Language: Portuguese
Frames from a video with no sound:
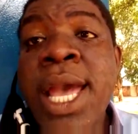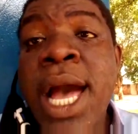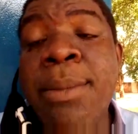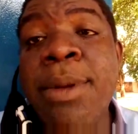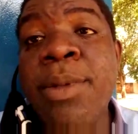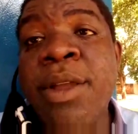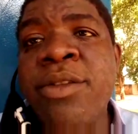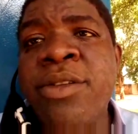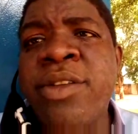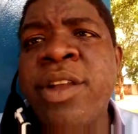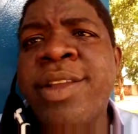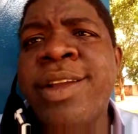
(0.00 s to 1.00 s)
A Bíblia
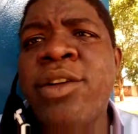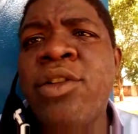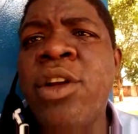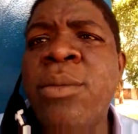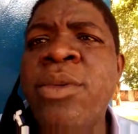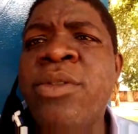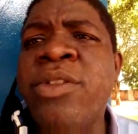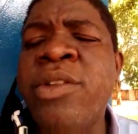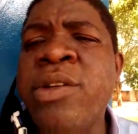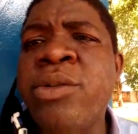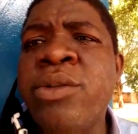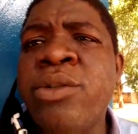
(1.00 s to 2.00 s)
diz, Deuteronômio,
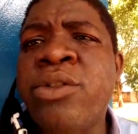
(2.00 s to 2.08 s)
se,